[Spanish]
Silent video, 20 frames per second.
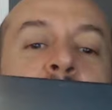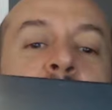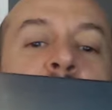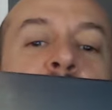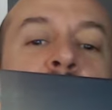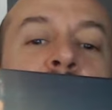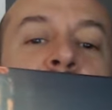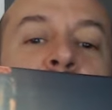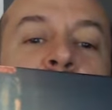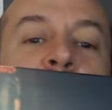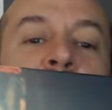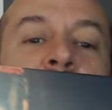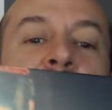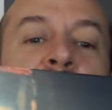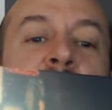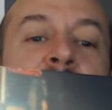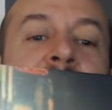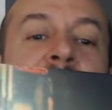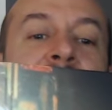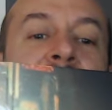muy
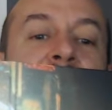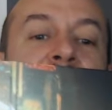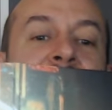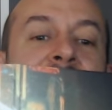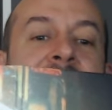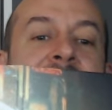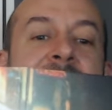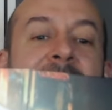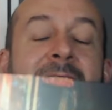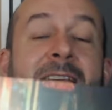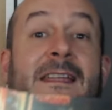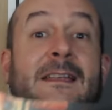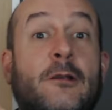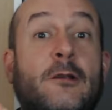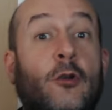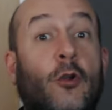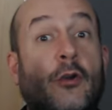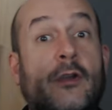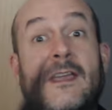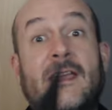evocadora de
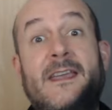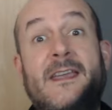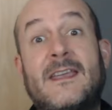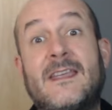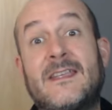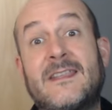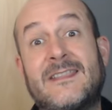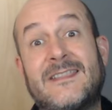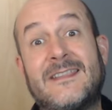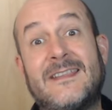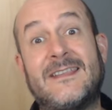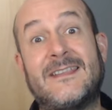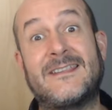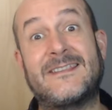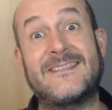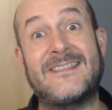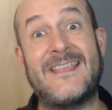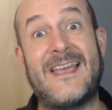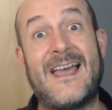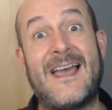lo que es
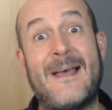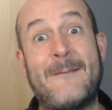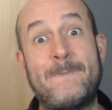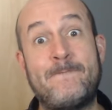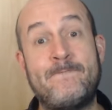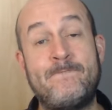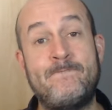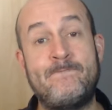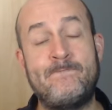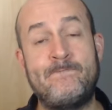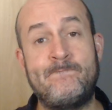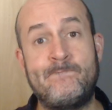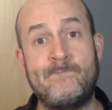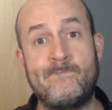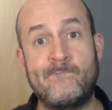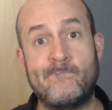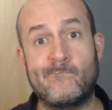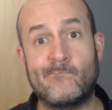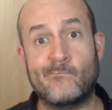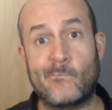esta...
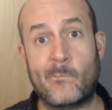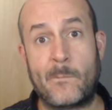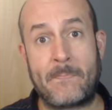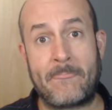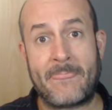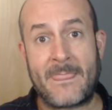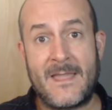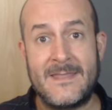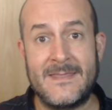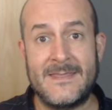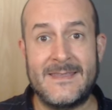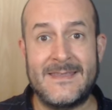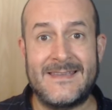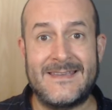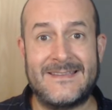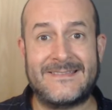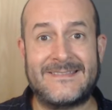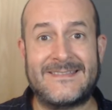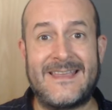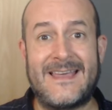Mm,
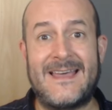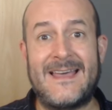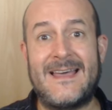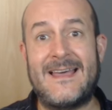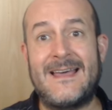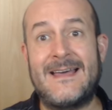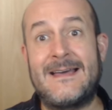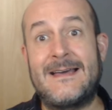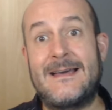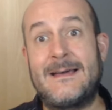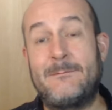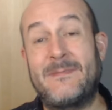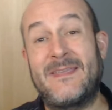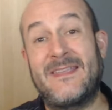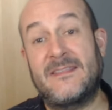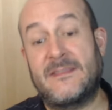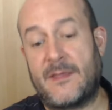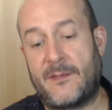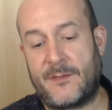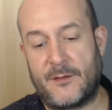esta
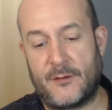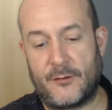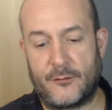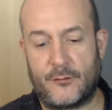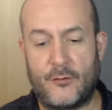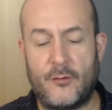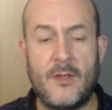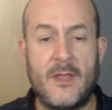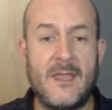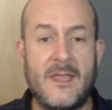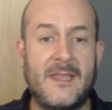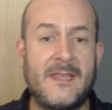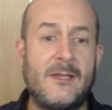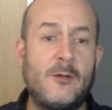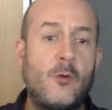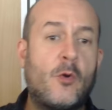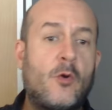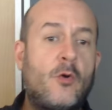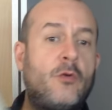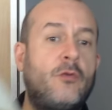ambientación, ¿no? Y
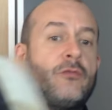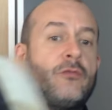luego